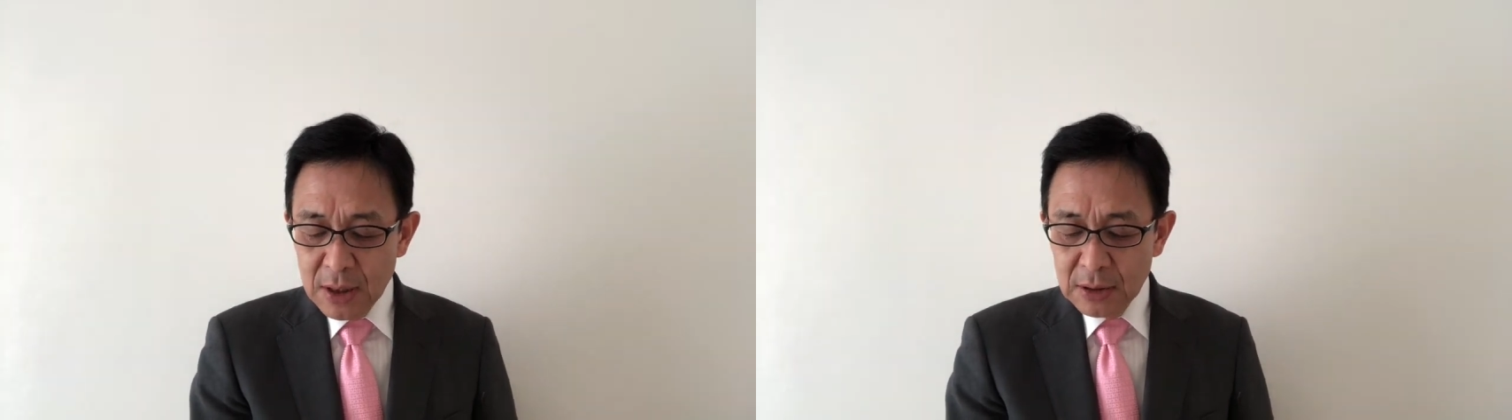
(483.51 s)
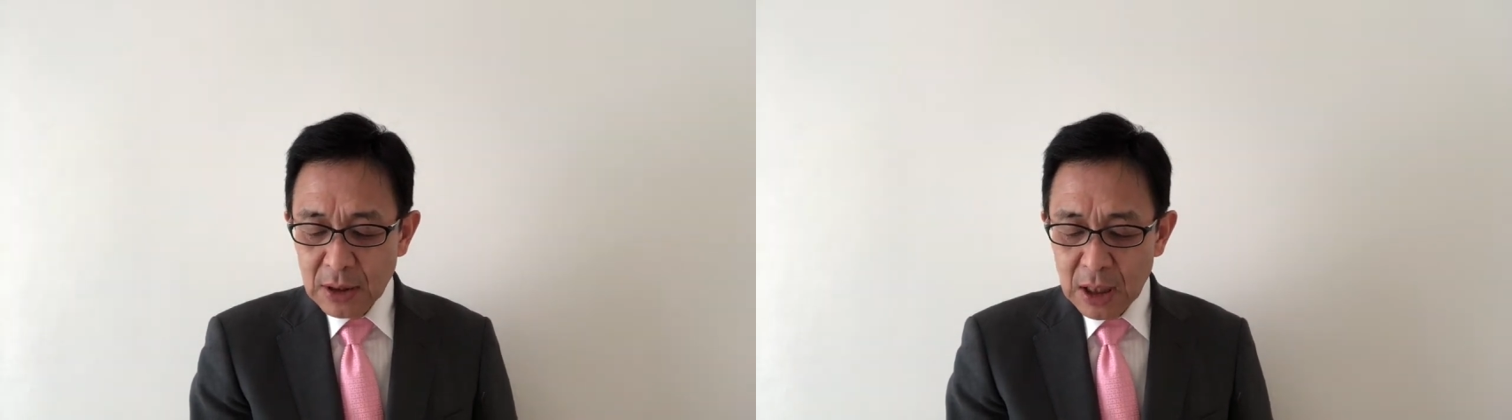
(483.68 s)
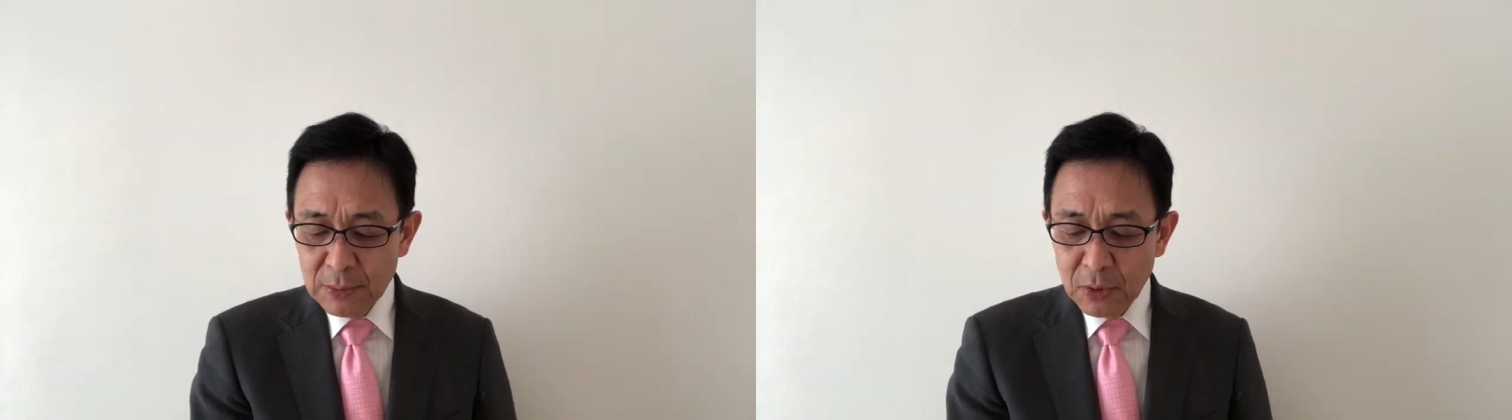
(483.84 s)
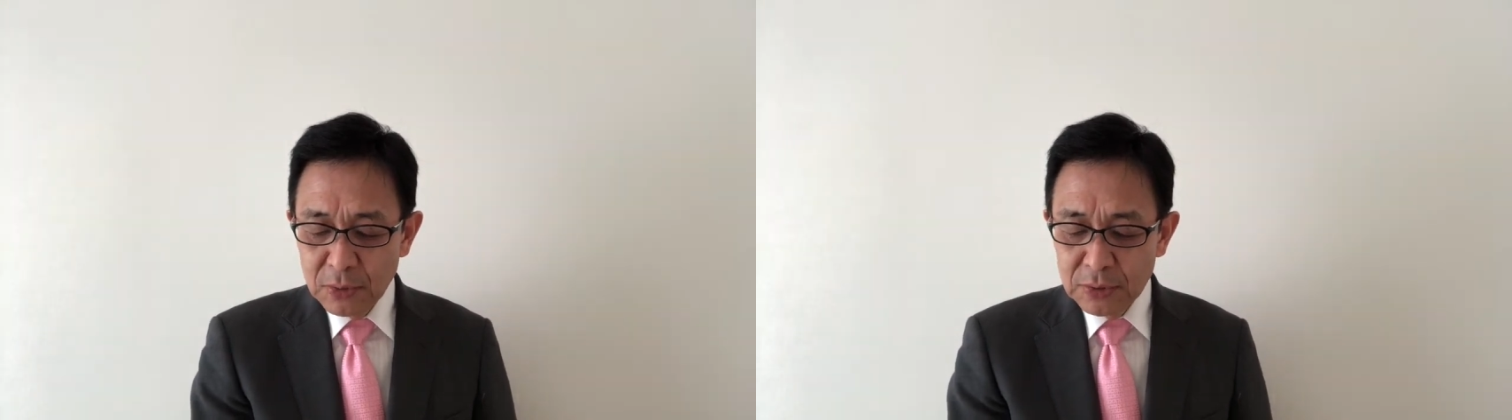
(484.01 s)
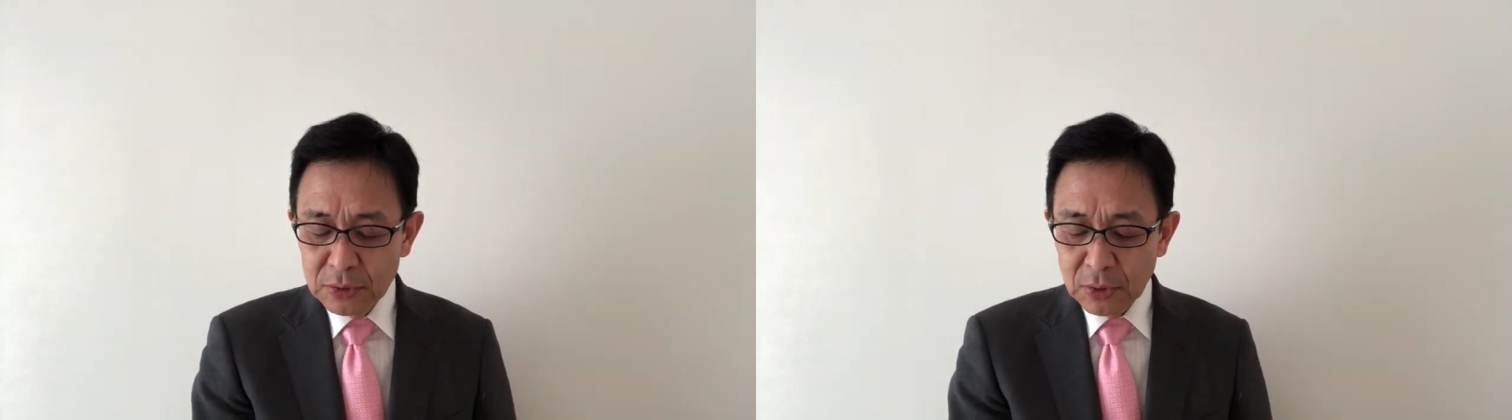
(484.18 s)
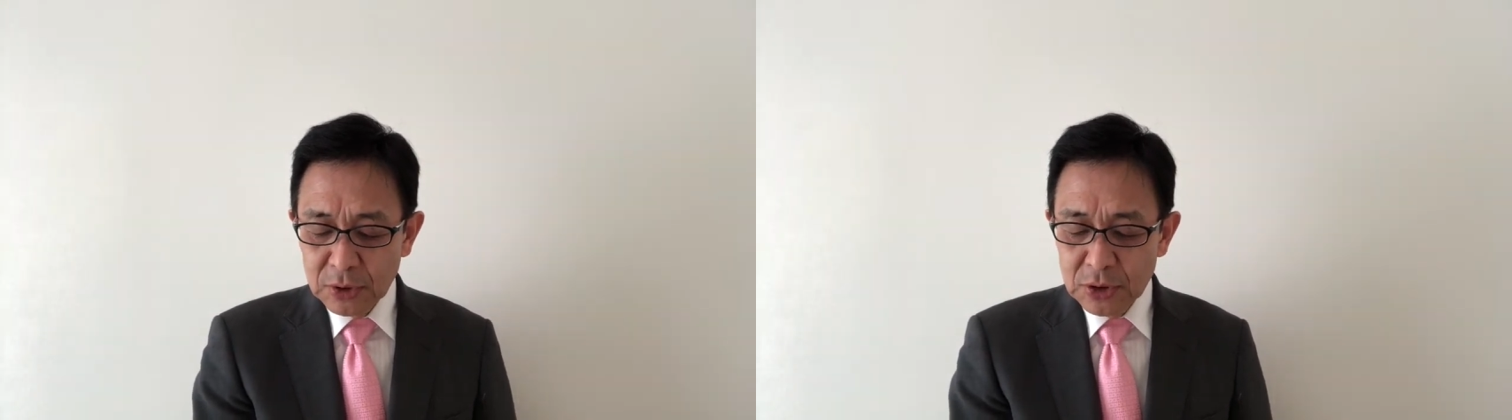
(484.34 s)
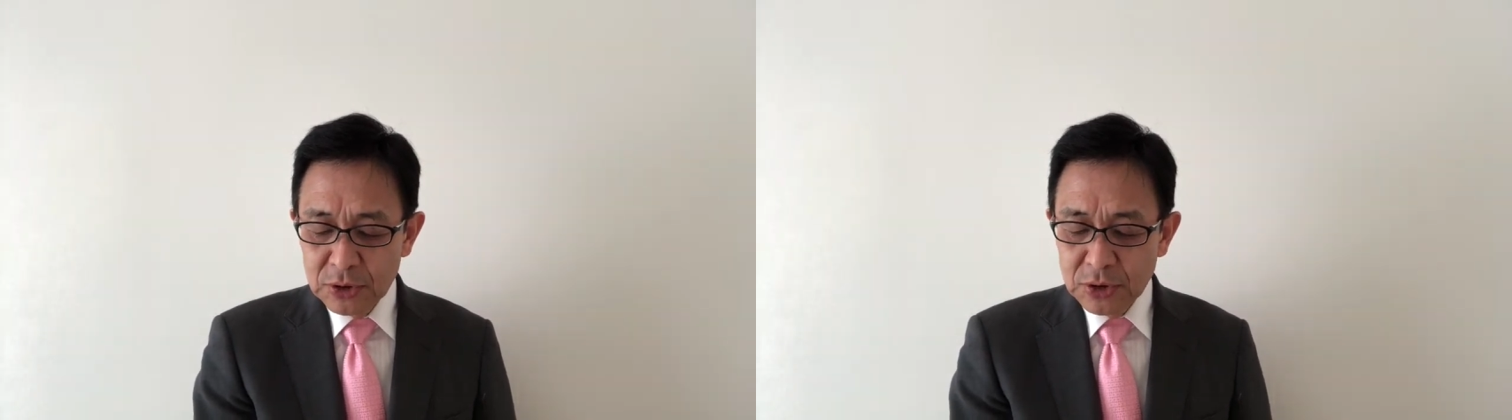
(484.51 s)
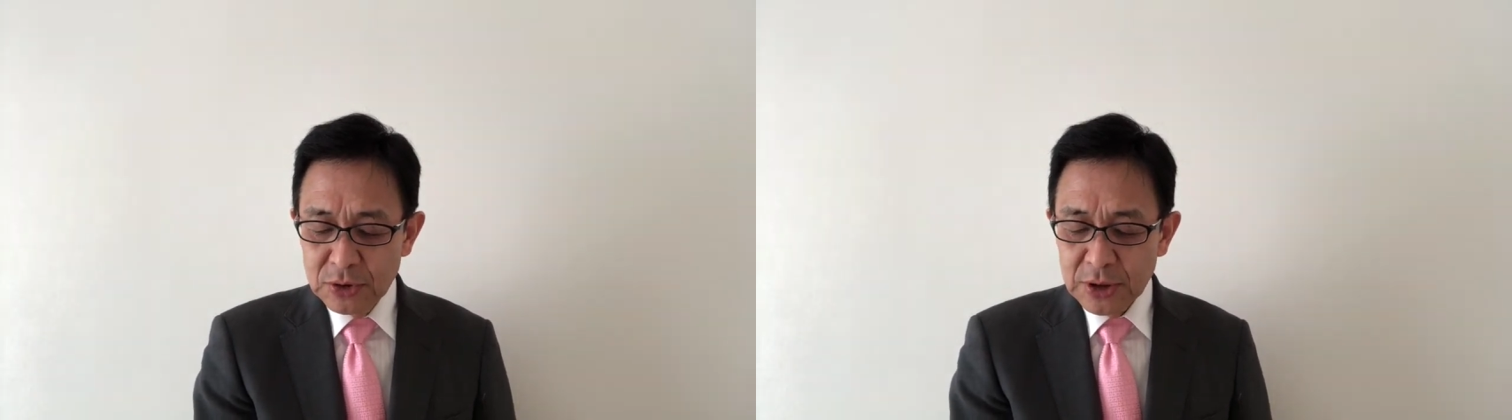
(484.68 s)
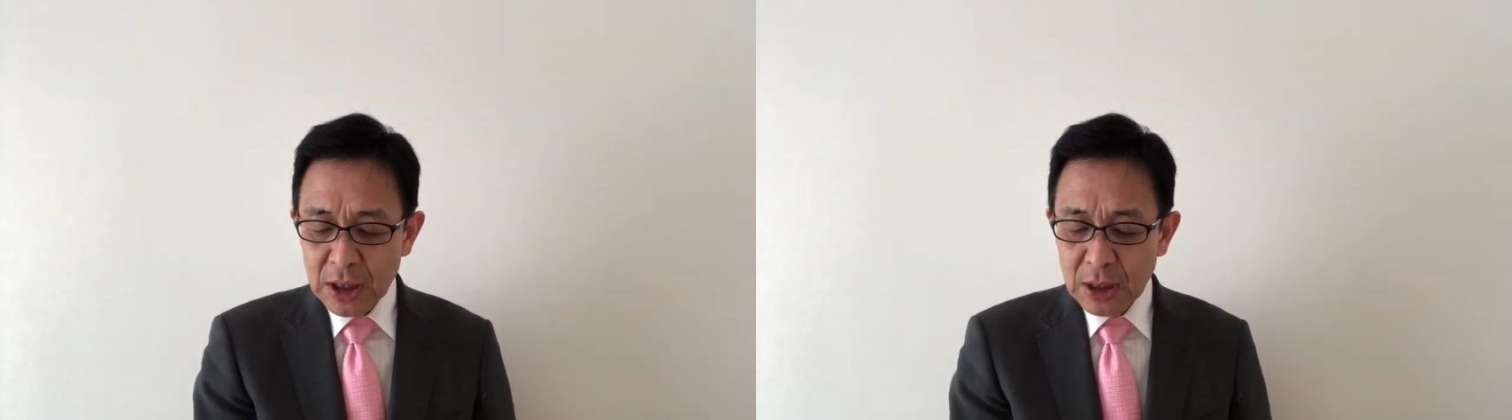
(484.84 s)
大暴風と
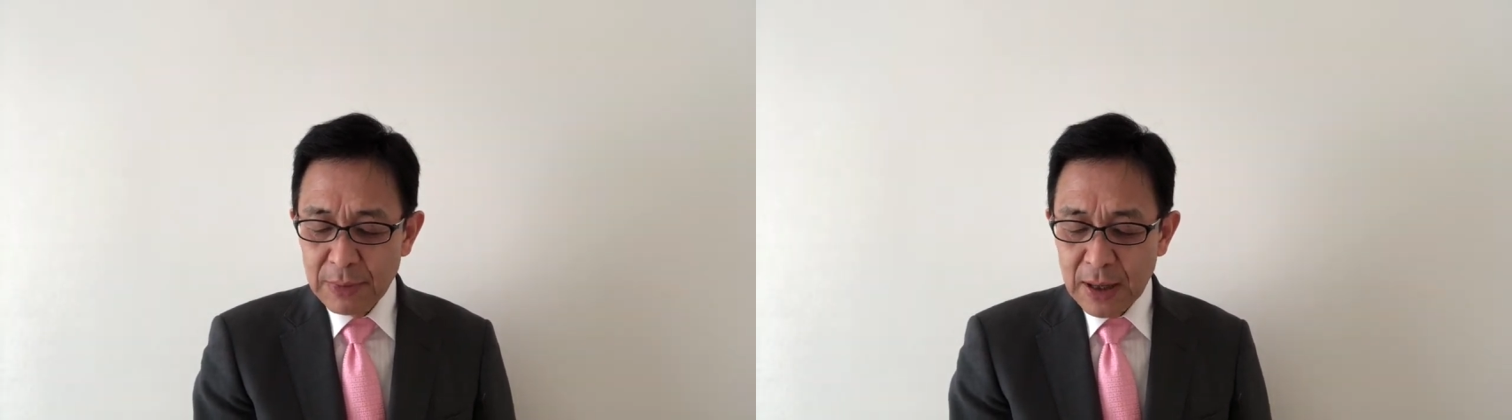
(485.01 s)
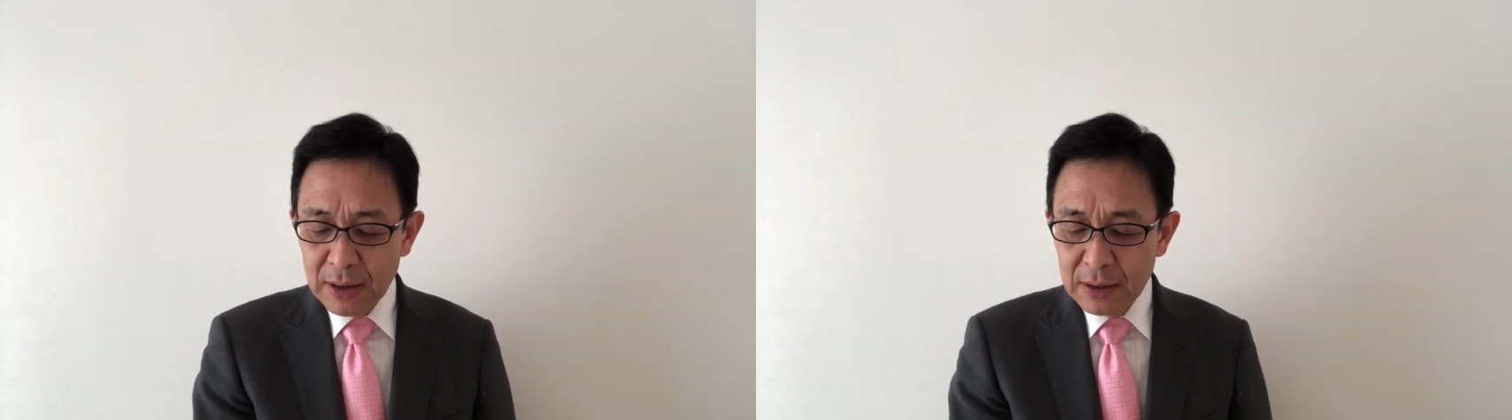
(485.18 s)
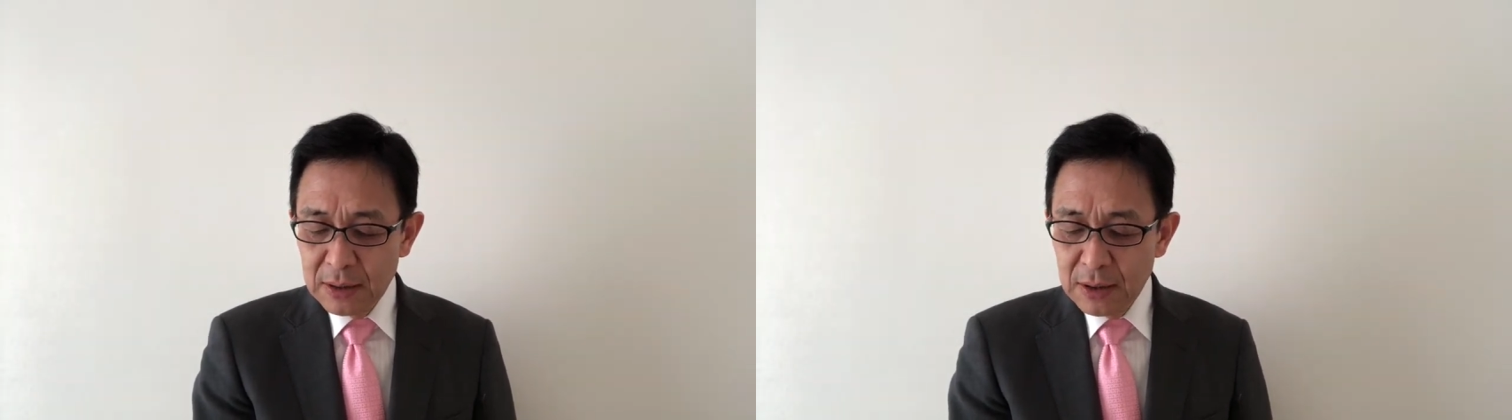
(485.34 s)
97番